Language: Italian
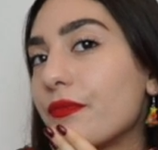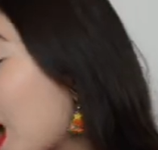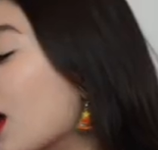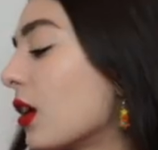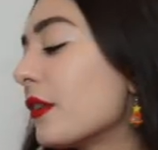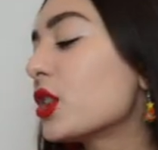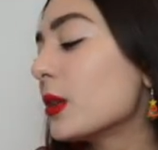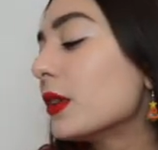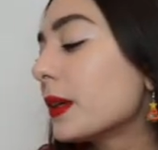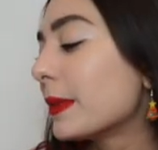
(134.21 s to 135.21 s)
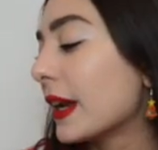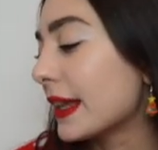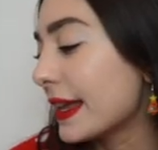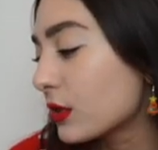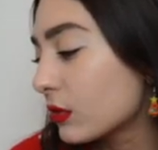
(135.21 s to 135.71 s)
Allora, facciamo che per
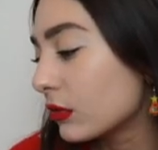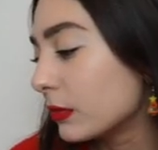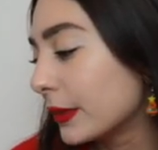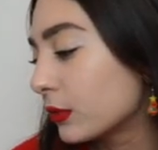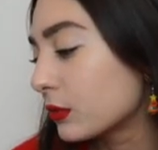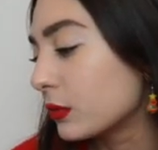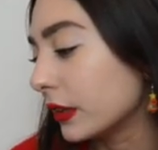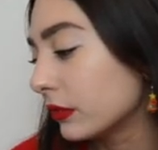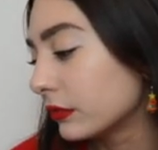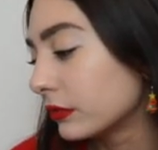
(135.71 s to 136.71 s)
adesso lo metto qui,